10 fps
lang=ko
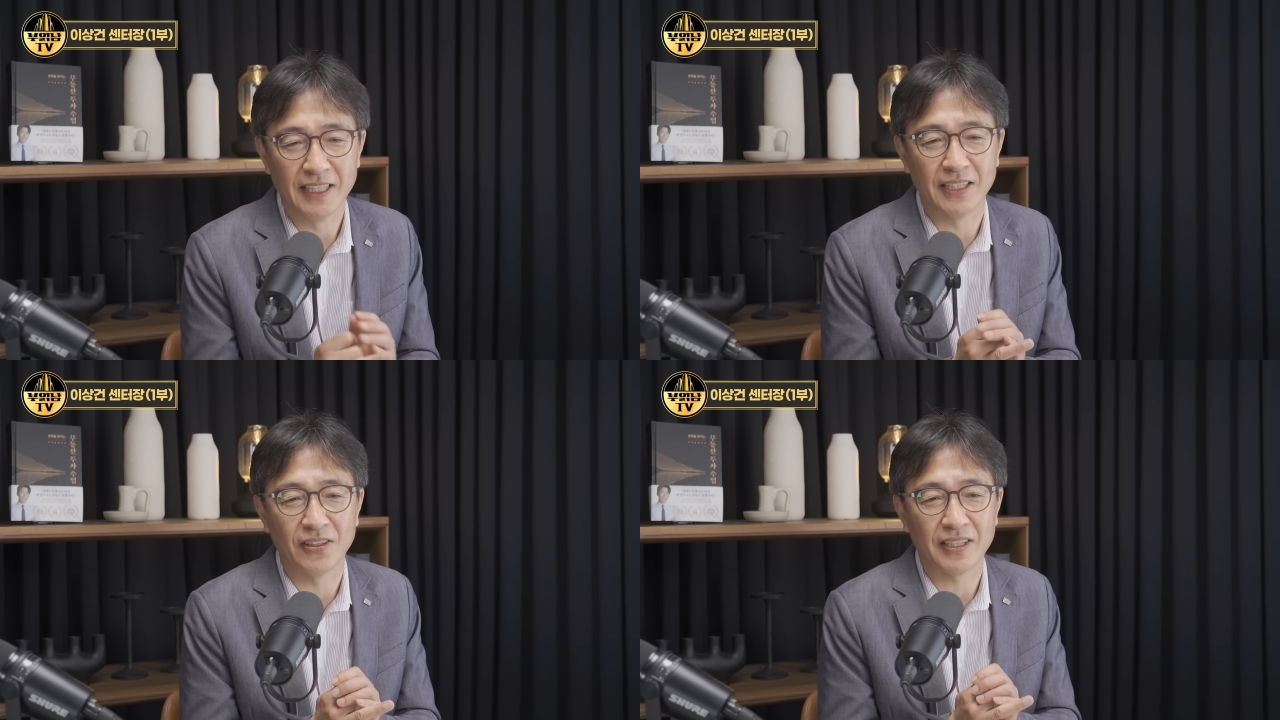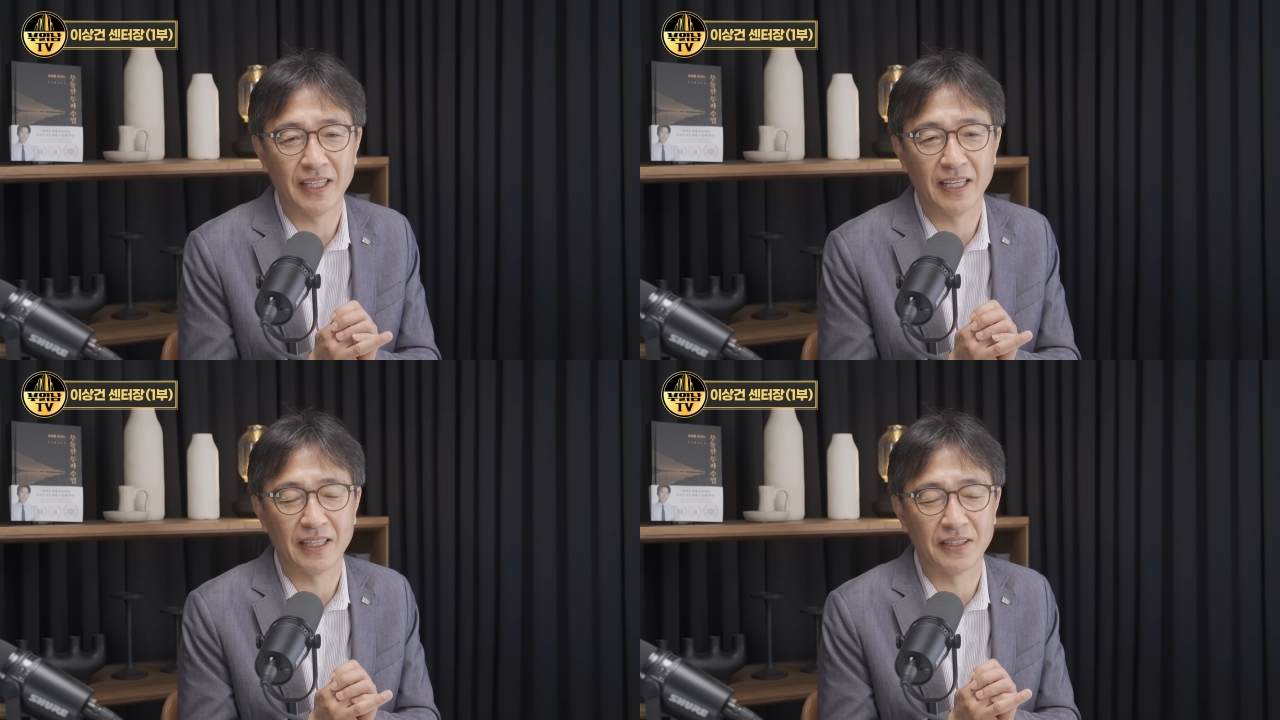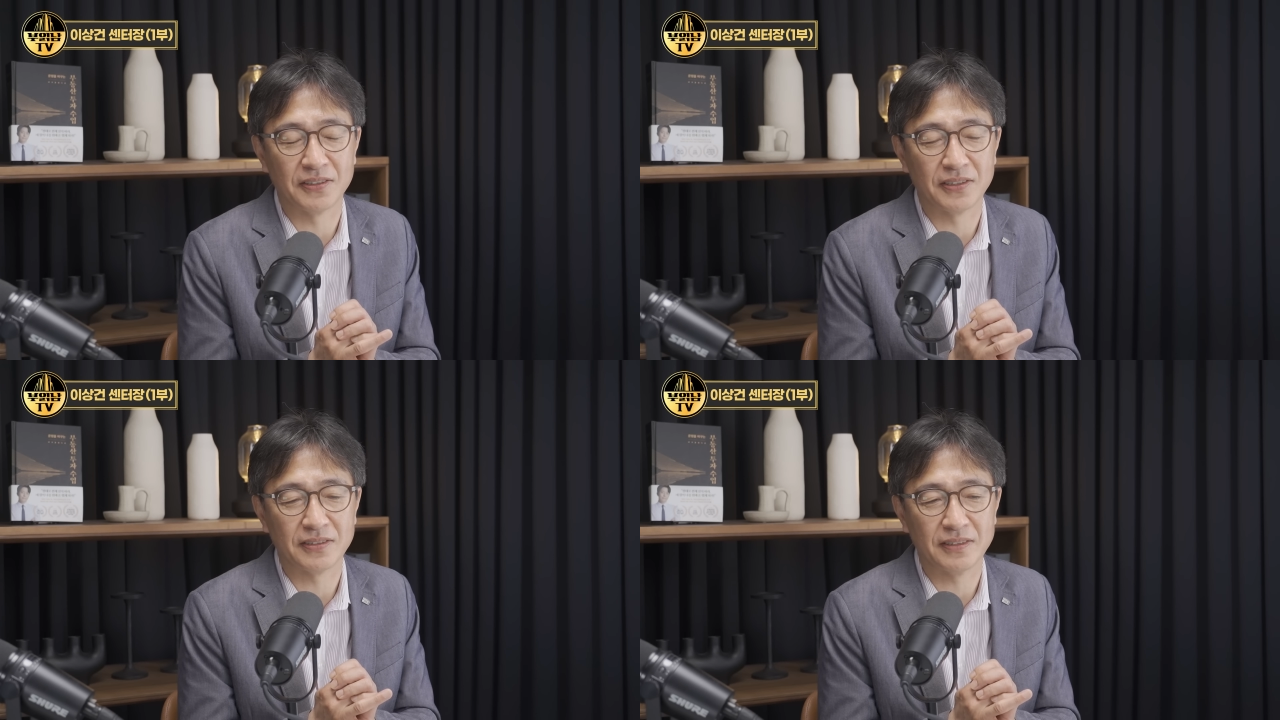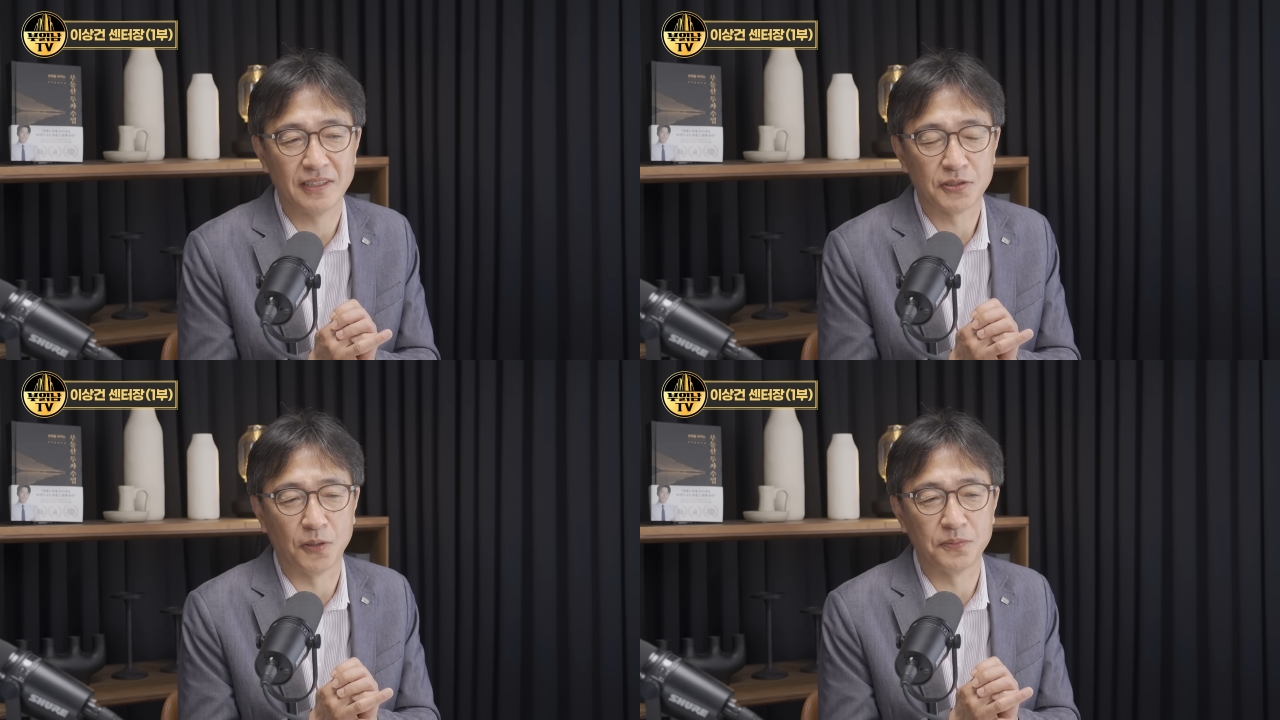이렇게 되는
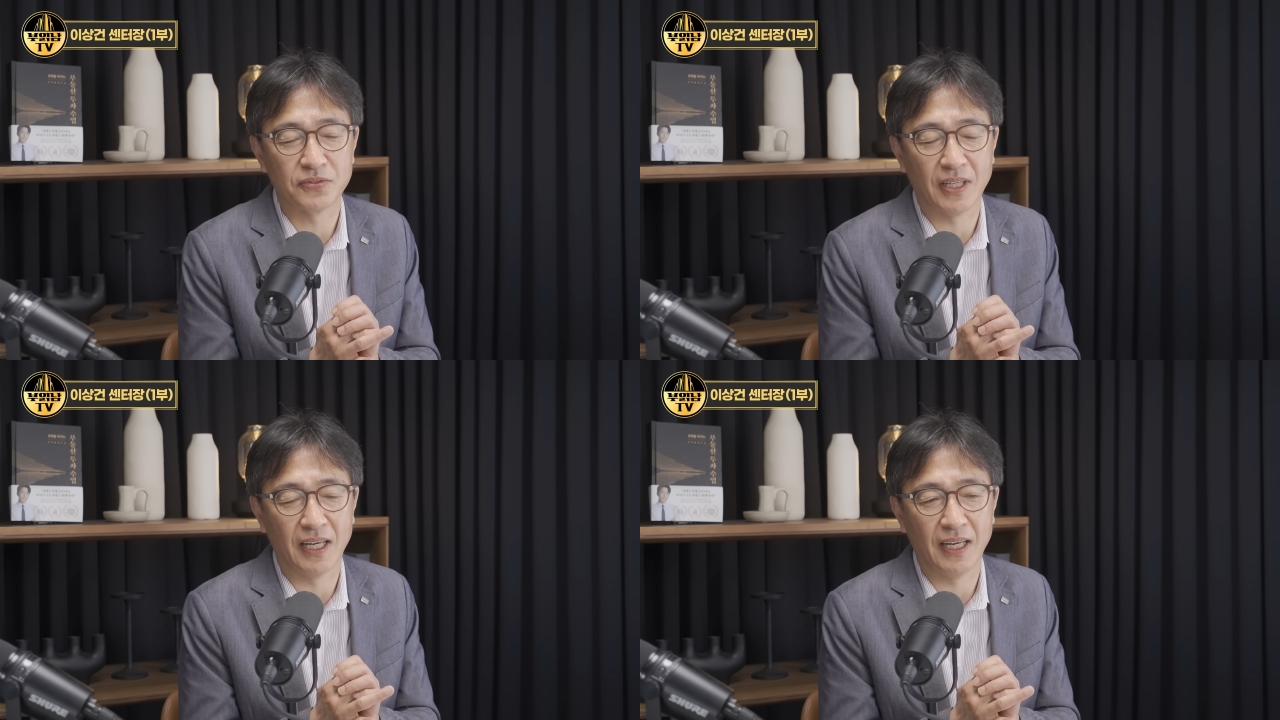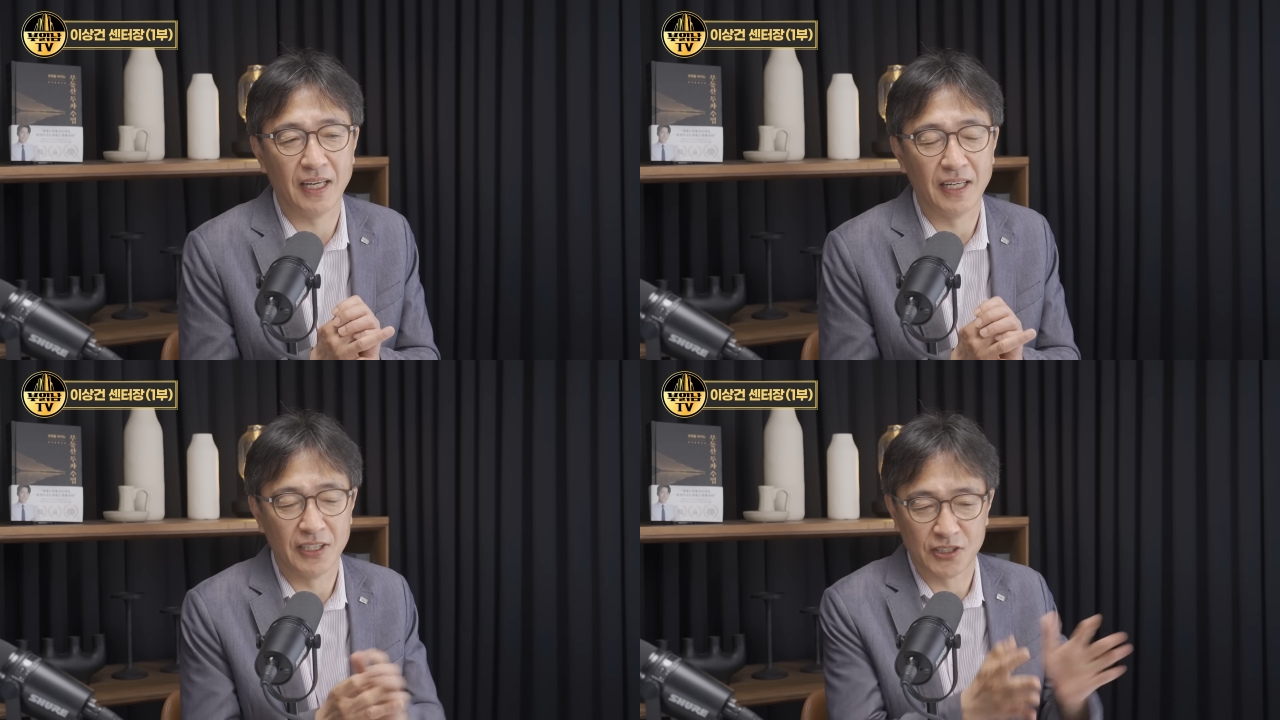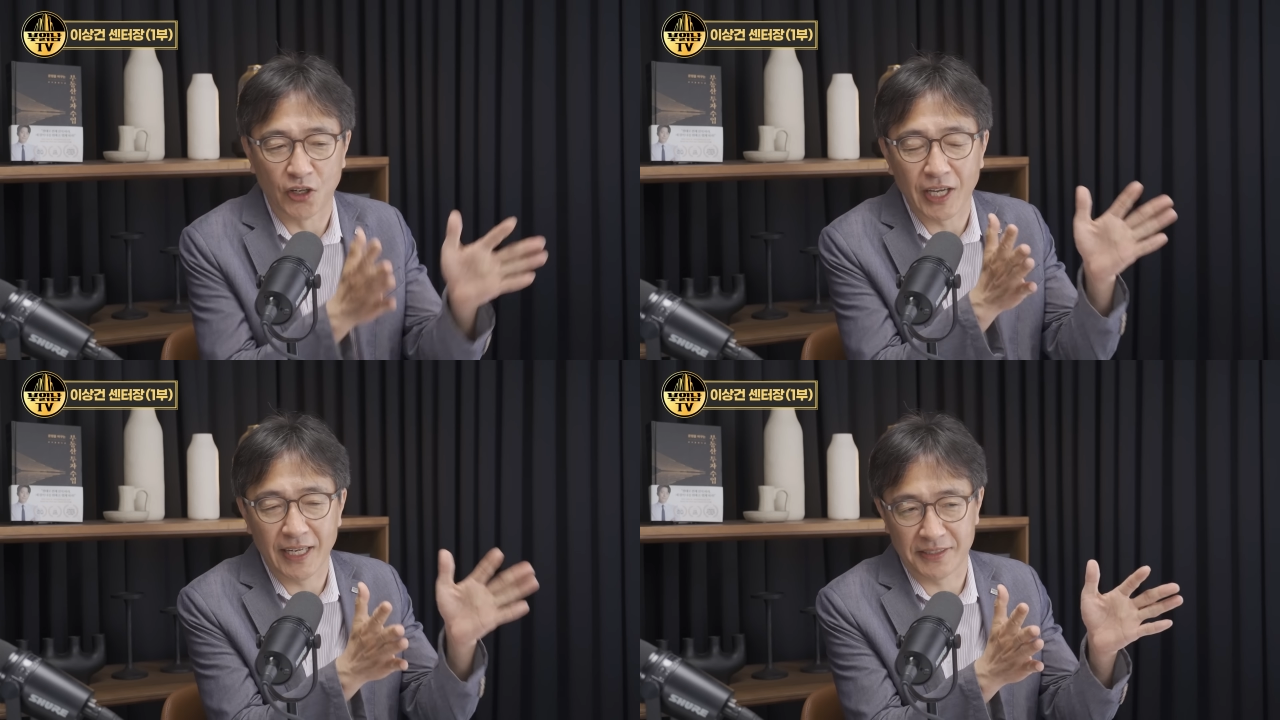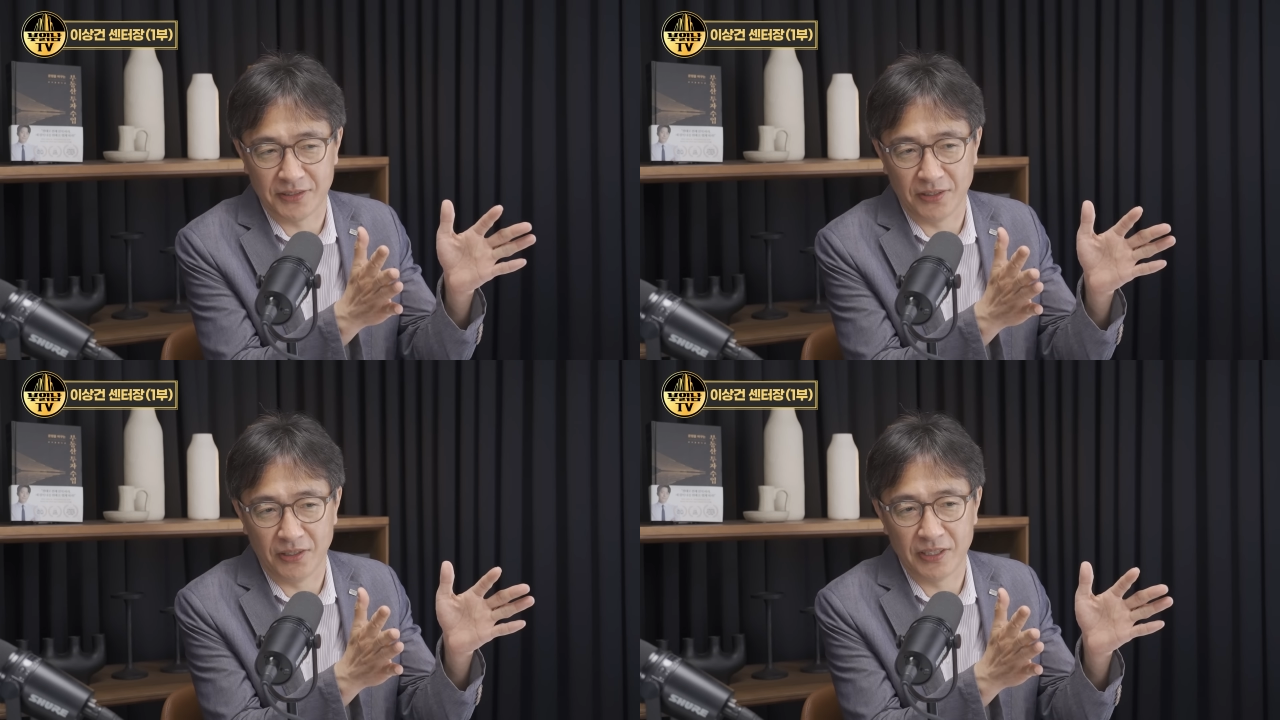것은 정부가
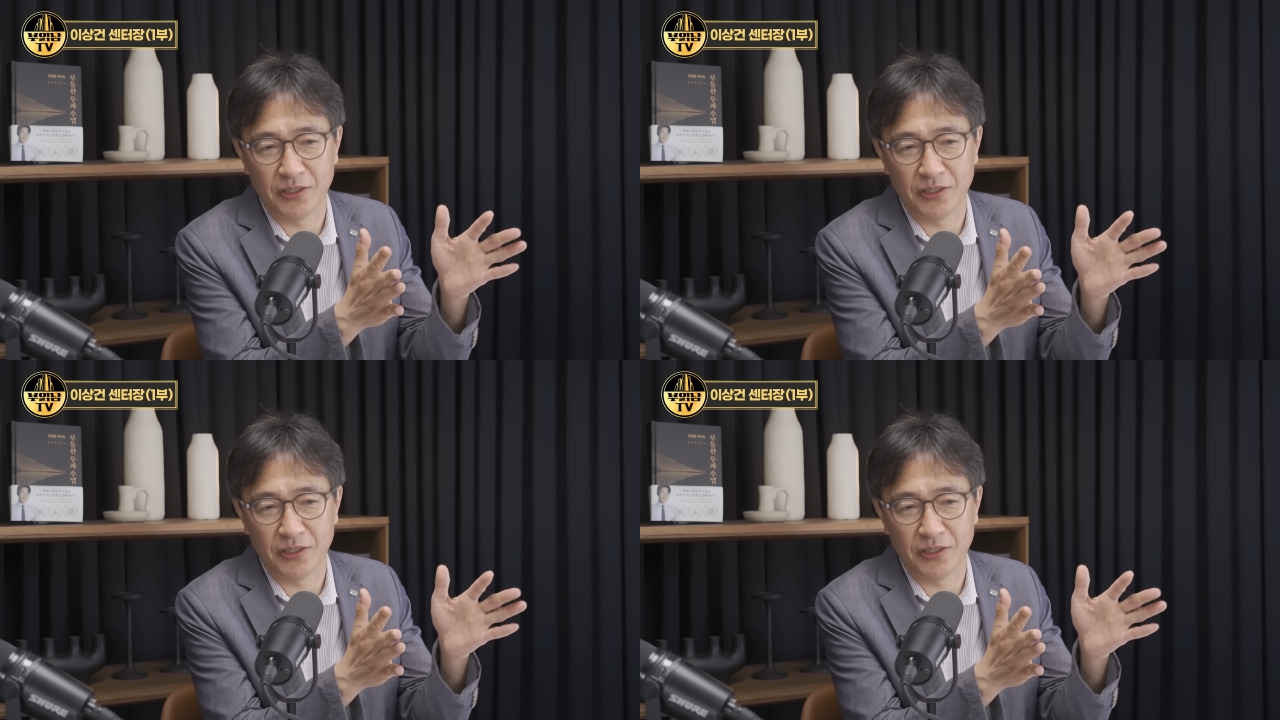정해놨어요.